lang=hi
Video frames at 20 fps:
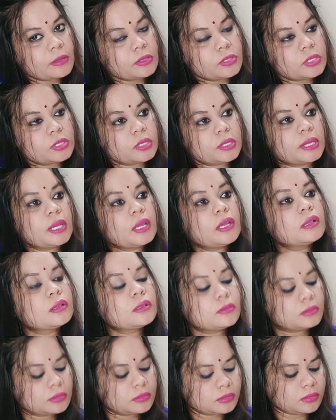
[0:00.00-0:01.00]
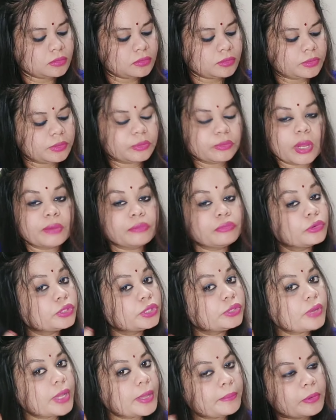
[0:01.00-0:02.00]
बीटा अच्छे से वन
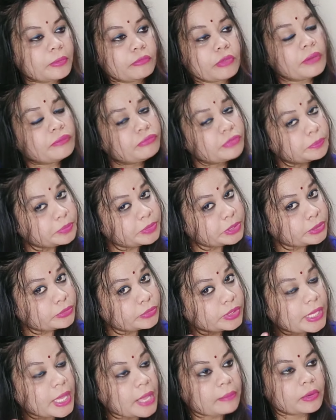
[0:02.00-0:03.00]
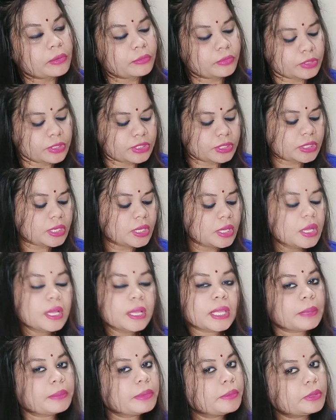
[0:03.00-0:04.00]
फोर्टी रू एबव वन फिफ्टी रू हिं एबव रही
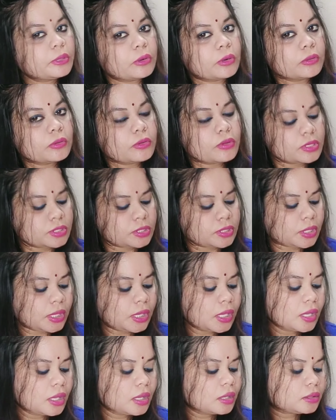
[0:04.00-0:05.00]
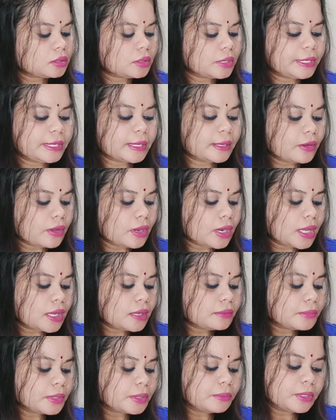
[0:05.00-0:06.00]
केवे भी तौक खसीनी तो यहाँ
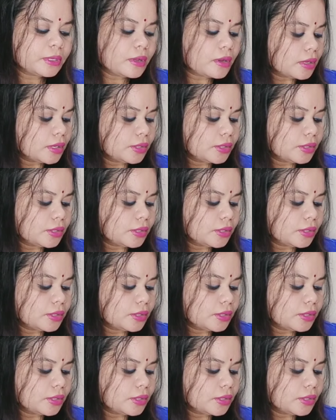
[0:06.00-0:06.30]
गला बेबी